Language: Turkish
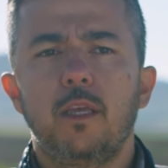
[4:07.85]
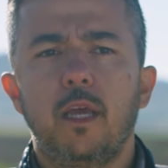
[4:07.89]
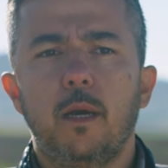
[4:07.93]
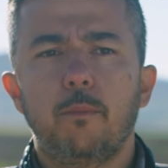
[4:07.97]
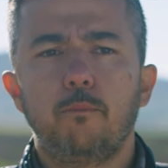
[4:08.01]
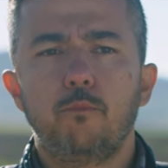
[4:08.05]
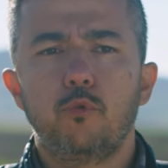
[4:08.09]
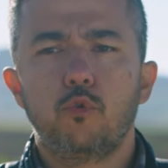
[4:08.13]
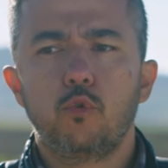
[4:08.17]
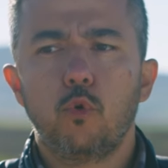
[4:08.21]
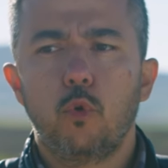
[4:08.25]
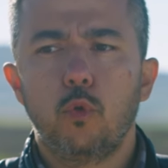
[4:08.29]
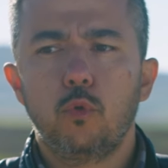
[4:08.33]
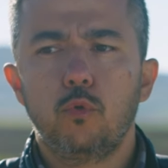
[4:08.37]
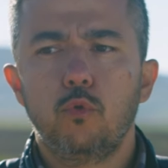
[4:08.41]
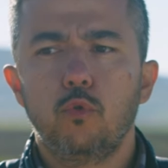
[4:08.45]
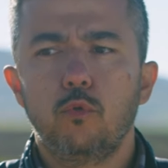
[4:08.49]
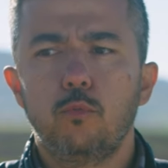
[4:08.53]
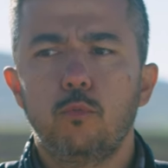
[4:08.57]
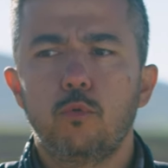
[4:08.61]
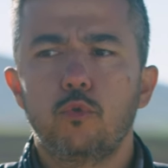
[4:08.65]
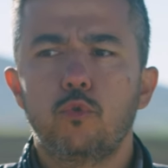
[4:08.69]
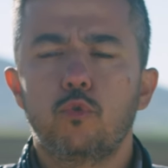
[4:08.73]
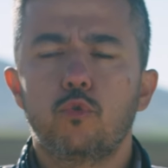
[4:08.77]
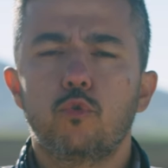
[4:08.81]
yapmış
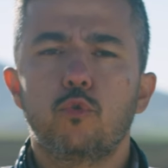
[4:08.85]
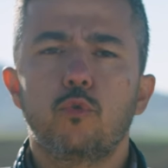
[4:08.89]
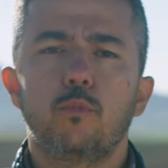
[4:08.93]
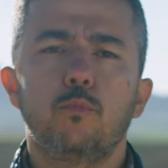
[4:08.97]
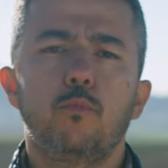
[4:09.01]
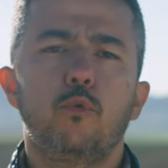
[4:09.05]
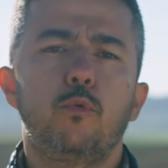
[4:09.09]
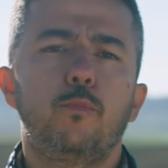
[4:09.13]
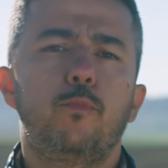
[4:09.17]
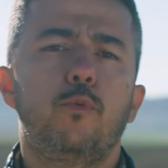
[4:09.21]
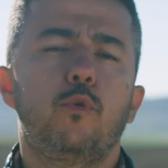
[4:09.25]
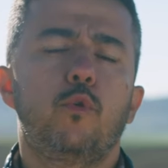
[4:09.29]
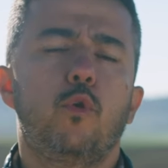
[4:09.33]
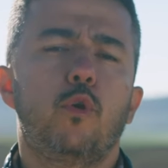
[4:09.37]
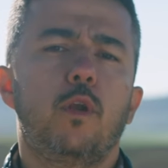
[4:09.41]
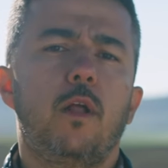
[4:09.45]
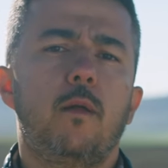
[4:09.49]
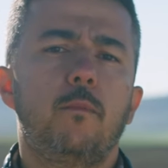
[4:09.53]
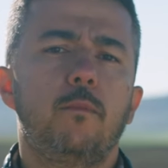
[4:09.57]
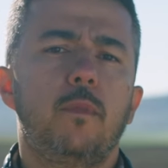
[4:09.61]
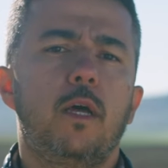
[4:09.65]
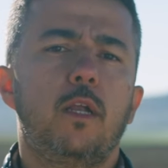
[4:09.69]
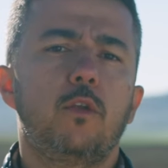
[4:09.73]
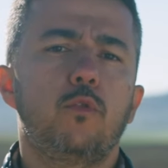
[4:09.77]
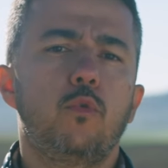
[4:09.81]
olduğumuz bu
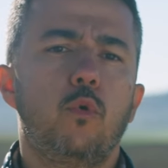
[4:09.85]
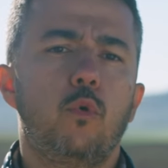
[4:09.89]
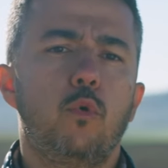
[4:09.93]
programlar